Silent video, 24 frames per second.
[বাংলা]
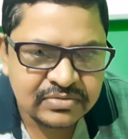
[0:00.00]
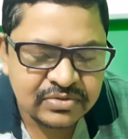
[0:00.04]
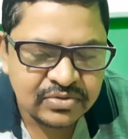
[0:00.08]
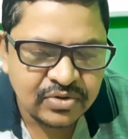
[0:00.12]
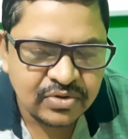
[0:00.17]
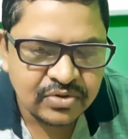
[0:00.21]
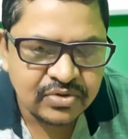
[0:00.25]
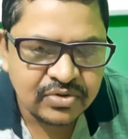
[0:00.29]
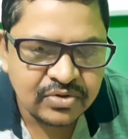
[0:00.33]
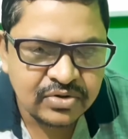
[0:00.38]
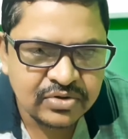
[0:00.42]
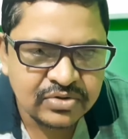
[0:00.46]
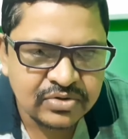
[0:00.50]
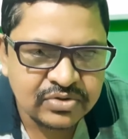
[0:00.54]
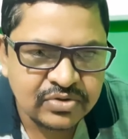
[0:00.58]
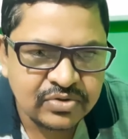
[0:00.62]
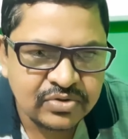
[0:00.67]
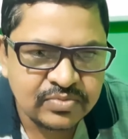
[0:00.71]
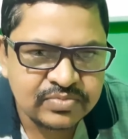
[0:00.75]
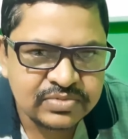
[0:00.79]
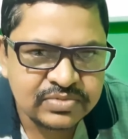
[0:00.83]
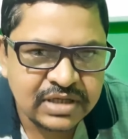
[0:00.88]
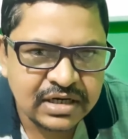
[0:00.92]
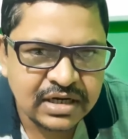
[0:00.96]
লোকগুলো
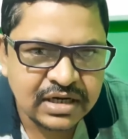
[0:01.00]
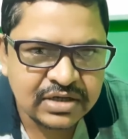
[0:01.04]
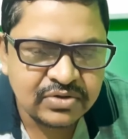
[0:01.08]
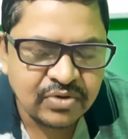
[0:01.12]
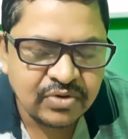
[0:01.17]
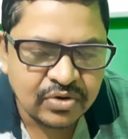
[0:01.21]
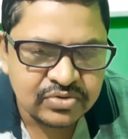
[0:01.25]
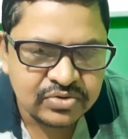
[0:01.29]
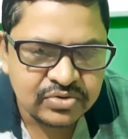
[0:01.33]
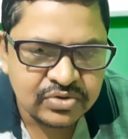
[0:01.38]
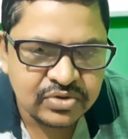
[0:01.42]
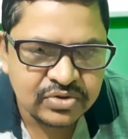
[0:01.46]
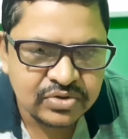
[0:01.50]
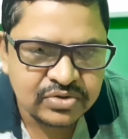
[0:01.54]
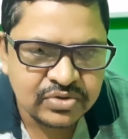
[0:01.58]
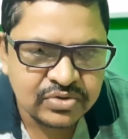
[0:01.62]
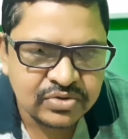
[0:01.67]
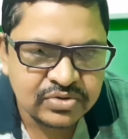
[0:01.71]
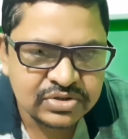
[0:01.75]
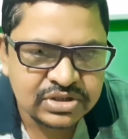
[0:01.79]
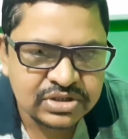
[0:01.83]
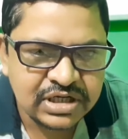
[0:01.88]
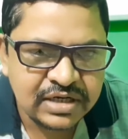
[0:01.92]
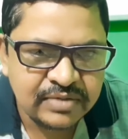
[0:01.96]
খুব তারা একটু অনুন্নত
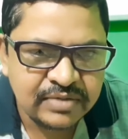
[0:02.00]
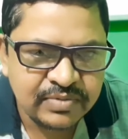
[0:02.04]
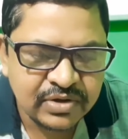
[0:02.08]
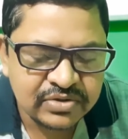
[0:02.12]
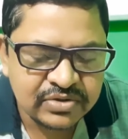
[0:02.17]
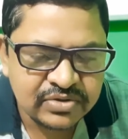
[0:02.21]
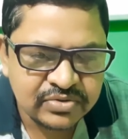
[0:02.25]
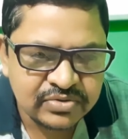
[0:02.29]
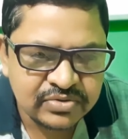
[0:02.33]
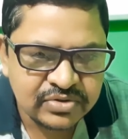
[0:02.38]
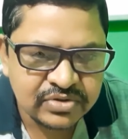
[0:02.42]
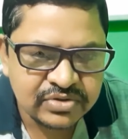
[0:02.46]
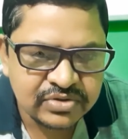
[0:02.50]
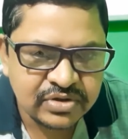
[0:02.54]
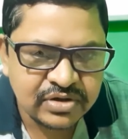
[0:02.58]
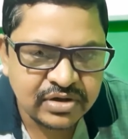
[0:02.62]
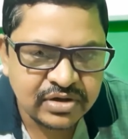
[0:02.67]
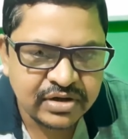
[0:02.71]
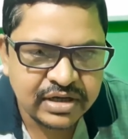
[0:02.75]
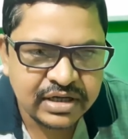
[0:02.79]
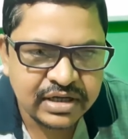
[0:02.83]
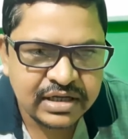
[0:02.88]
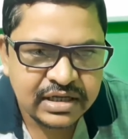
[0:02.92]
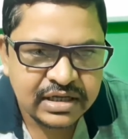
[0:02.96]
শিল্পে অত উন্নত
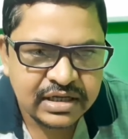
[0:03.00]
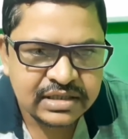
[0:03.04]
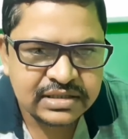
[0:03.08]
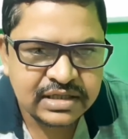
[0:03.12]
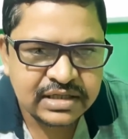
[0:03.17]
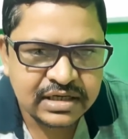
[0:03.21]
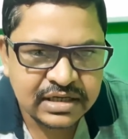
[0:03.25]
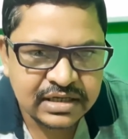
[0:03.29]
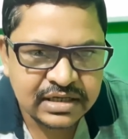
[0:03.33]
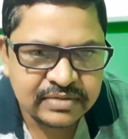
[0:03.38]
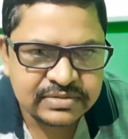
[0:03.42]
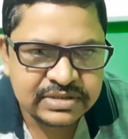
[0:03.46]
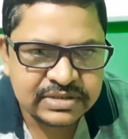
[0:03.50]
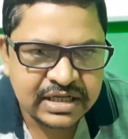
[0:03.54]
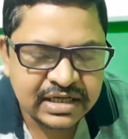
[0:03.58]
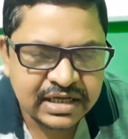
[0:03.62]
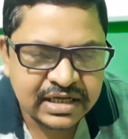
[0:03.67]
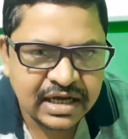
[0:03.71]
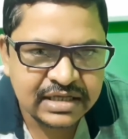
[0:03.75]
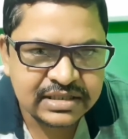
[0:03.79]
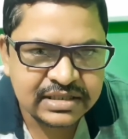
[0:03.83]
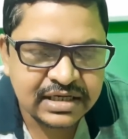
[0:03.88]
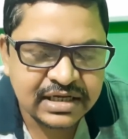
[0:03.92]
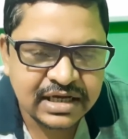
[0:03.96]
নয় তারা
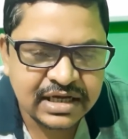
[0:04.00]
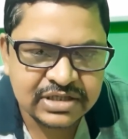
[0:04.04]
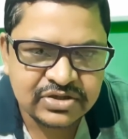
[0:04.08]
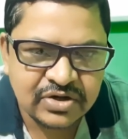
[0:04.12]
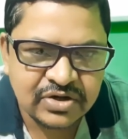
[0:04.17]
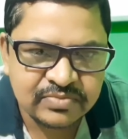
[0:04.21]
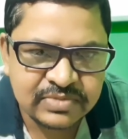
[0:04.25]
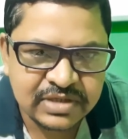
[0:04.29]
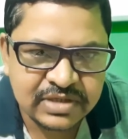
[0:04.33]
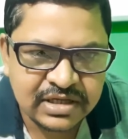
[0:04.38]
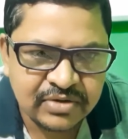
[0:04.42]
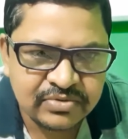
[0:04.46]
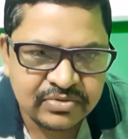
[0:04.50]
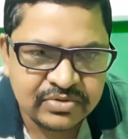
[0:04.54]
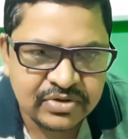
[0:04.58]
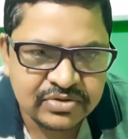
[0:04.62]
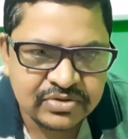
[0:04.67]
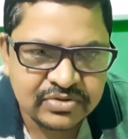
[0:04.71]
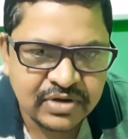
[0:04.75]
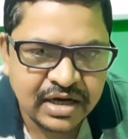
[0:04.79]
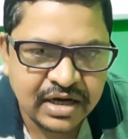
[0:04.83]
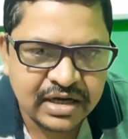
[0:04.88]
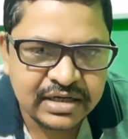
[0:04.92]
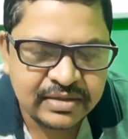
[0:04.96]
শিক্ষা দীক্ষা সব দিকে
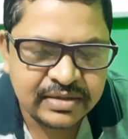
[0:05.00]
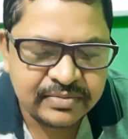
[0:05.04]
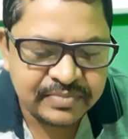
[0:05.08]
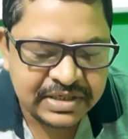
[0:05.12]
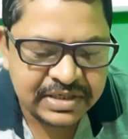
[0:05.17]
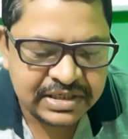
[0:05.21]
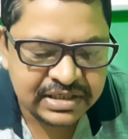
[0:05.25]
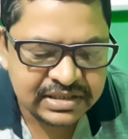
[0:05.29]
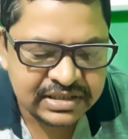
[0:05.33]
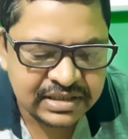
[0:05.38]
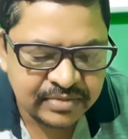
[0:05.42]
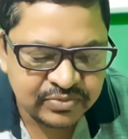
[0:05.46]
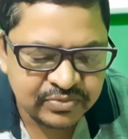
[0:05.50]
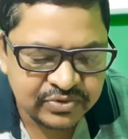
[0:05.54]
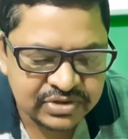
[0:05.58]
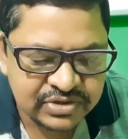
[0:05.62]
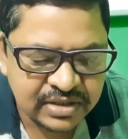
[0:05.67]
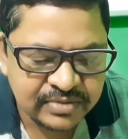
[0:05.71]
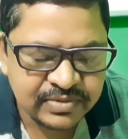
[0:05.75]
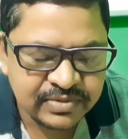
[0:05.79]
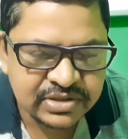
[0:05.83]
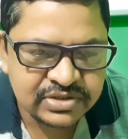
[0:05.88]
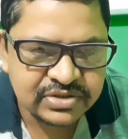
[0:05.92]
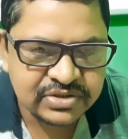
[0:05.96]
উন্নত আর ব্রিটিশরা
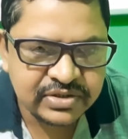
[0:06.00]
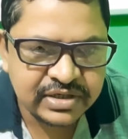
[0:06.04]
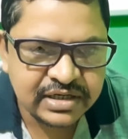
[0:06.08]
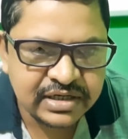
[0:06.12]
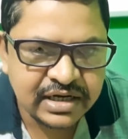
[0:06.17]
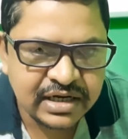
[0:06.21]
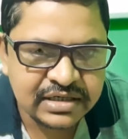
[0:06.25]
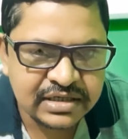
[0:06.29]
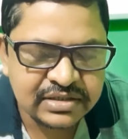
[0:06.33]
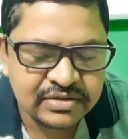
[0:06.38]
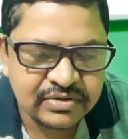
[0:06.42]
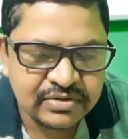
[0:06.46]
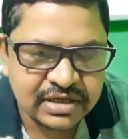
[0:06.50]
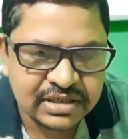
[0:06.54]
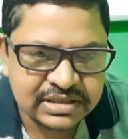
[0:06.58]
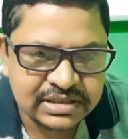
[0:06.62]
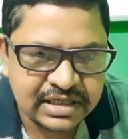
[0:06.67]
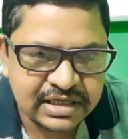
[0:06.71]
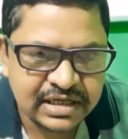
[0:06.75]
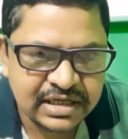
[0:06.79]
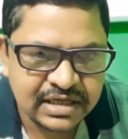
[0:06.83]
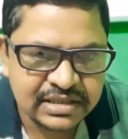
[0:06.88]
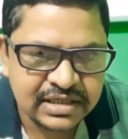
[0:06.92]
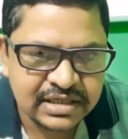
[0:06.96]
বুঝতেই পারছো ইংল্যান্ড ওরা
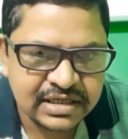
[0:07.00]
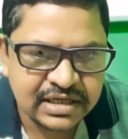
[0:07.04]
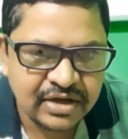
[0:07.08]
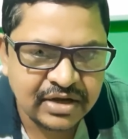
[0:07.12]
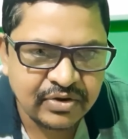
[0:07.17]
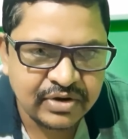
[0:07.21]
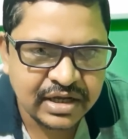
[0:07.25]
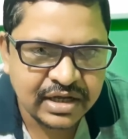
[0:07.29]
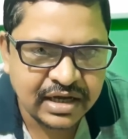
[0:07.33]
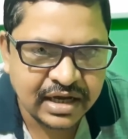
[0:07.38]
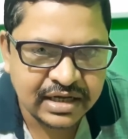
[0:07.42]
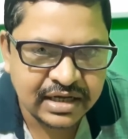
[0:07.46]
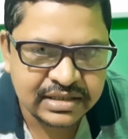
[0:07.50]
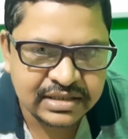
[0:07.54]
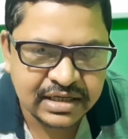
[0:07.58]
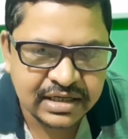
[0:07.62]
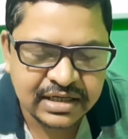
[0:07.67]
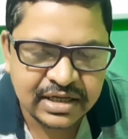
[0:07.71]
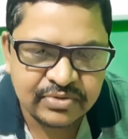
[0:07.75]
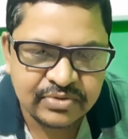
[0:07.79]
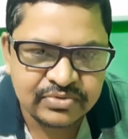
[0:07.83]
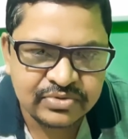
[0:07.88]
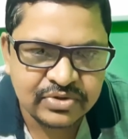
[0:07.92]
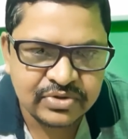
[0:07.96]
শিক্ষা দীক্ষায় অনেক আগে
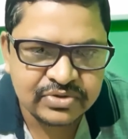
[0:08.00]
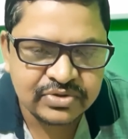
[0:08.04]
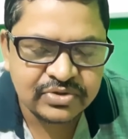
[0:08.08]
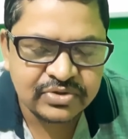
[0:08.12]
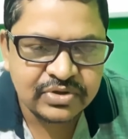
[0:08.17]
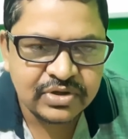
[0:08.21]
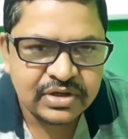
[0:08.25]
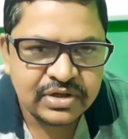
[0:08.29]
থেকেই উন্নত